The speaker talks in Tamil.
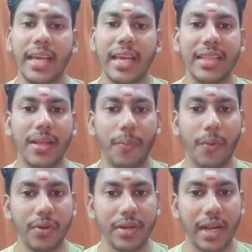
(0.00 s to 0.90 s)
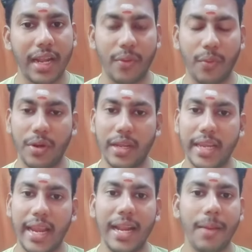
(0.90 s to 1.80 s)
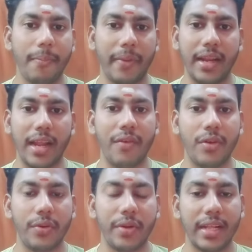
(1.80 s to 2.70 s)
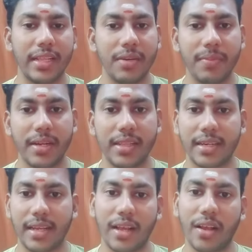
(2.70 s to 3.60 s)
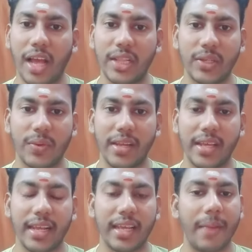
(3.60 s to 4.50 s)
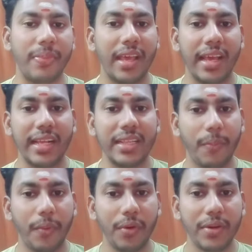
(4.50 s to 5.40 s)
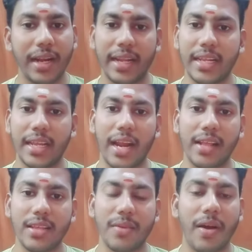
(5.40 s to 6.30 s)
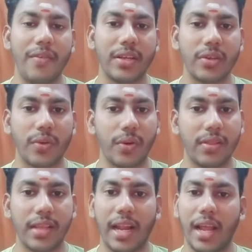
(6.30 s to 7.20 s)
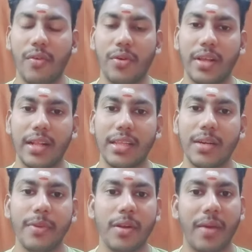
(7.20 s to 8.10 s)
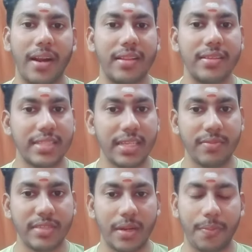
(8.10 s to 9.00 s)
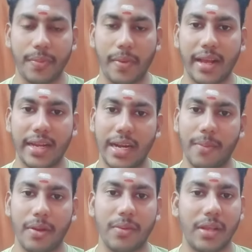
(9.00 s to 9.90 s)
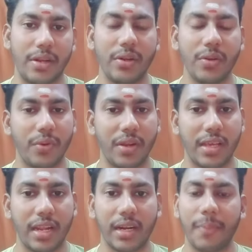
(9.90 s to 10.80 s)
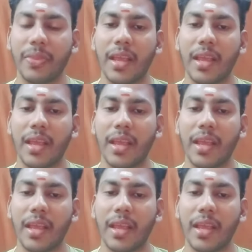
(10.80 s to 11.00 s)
இந்த பொருட்களை ஒரு ஏழை பெண் அவளுடைய திருமணத்திற்காக காத்து கொண்டிருக்கிறான் இந்த பொருட்களை நீ அனைத்தையும் அவளுக்கு கொடுத்தால் அவளுடைய திருமணமானது சீரும் சிறப்புமாக நடைபெறும் என்று கூறுகிறார்கள்